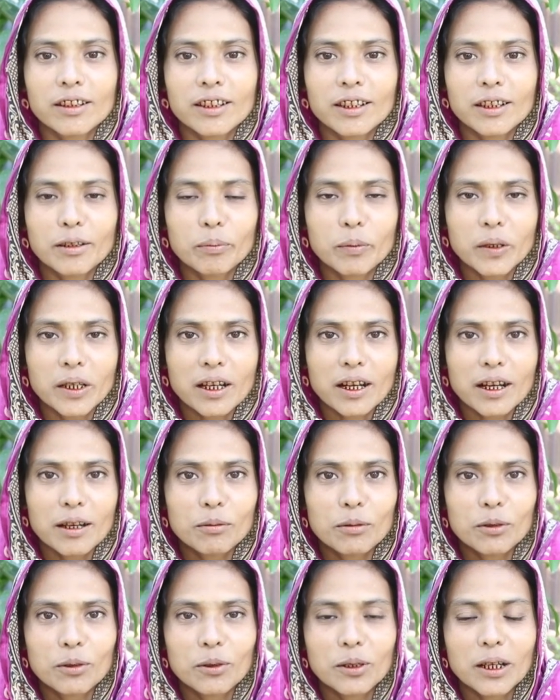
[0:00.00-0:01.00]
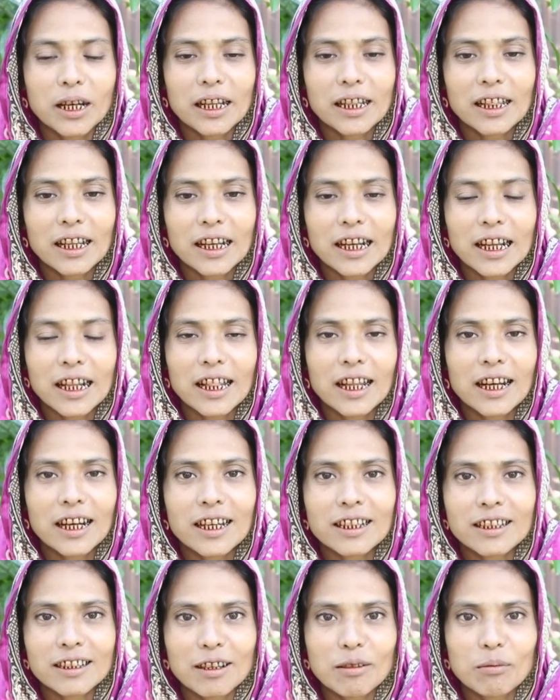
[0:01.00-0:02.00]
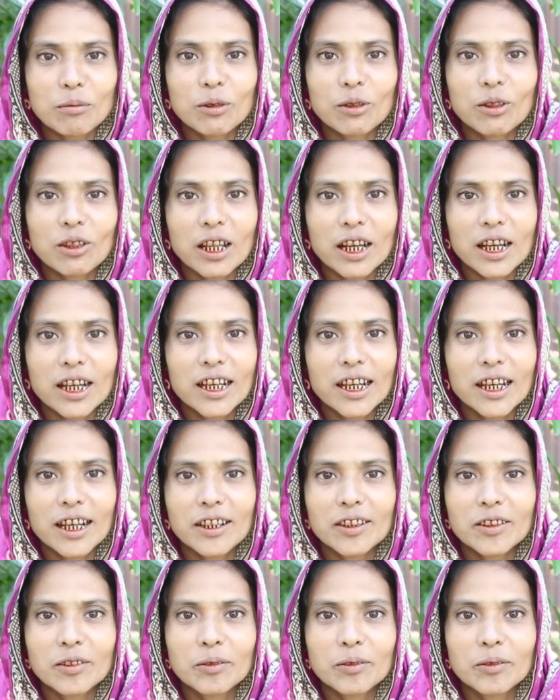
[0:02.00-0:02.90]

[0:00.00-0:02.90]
কেমনে খাবো গাদলা টাদলা কাজ কাম করতারি না